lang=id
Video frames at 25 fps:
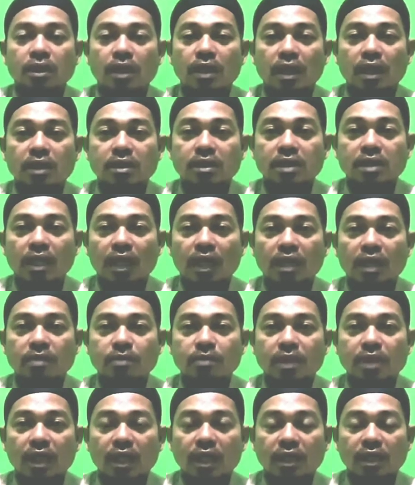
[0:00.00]
dan
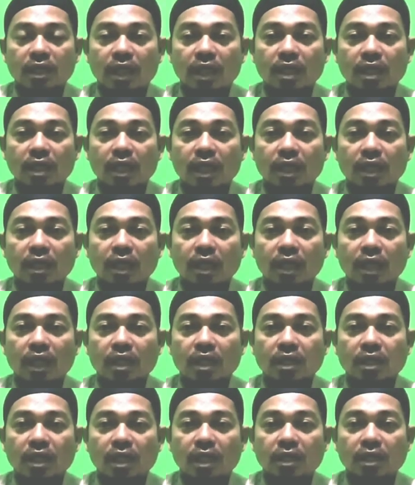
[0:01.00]
jangan biarkan anak
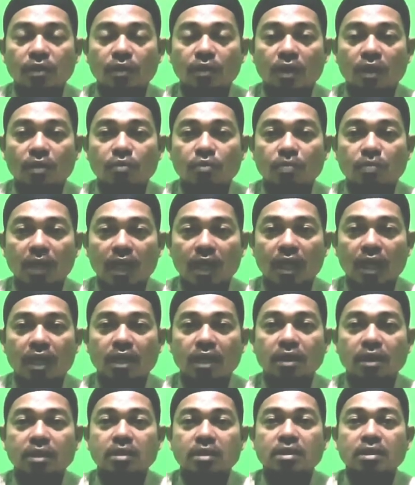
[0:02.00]
Anda keluar
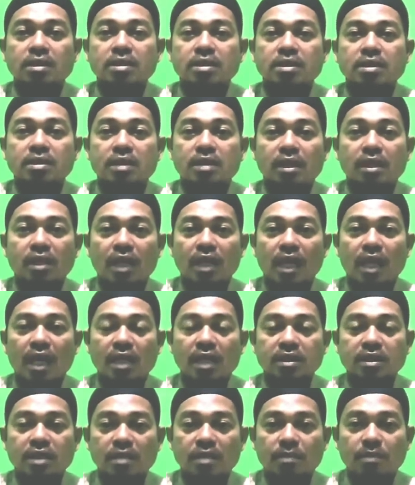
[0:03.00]
rumah.
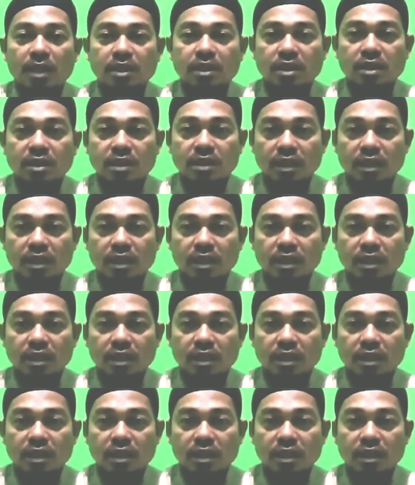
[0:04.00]
Setelah azan masjid